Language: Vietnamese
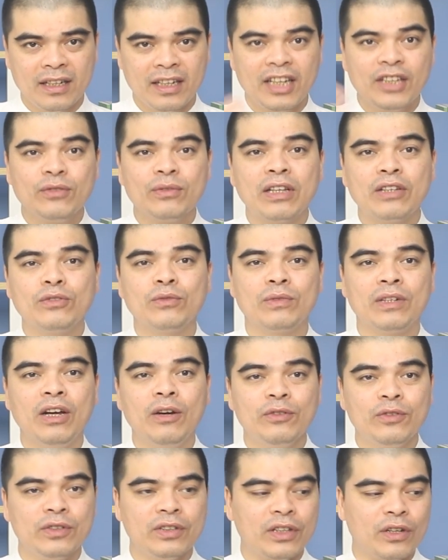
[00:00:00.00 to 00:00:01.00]
Khi chúng ta dùng
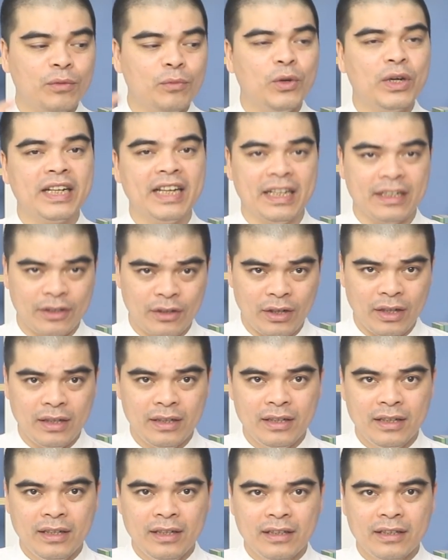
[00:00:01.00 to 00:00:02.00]
lâu nó sẽ có muội đèn đó,
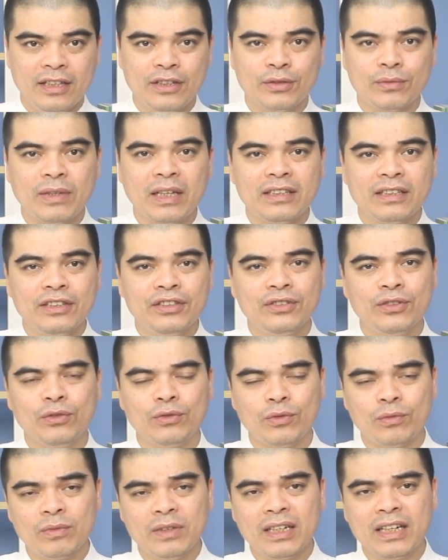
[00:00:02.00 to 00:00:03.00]
thì chúng ta sẽ
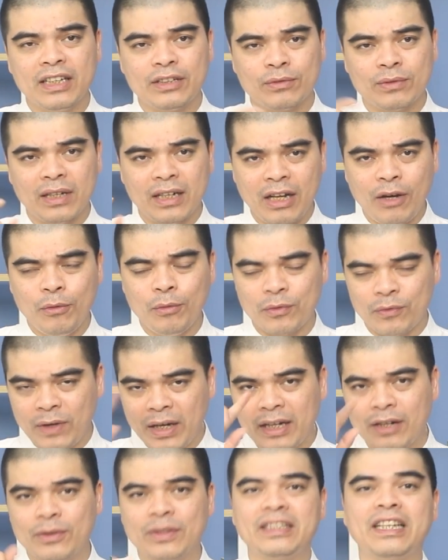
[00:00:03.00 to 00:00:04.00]
sử dụng nước này, chúng ta lau một
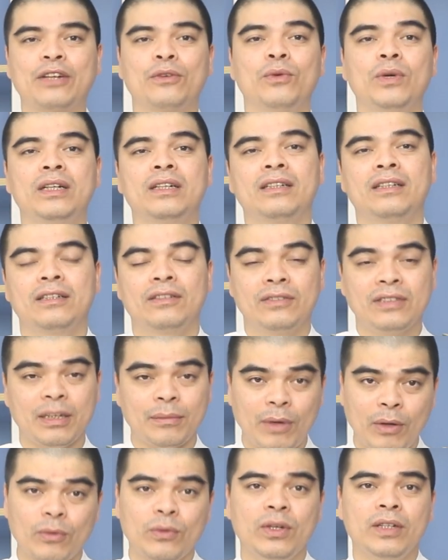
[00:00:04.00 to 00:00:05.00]
phát là nó sạch luôn, nó
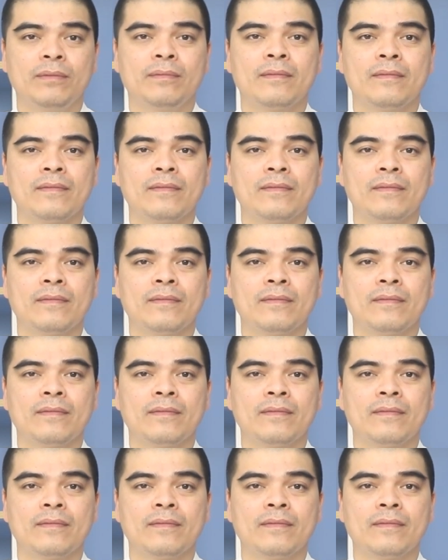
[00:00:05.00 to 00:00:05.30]
sáng bóng luôn.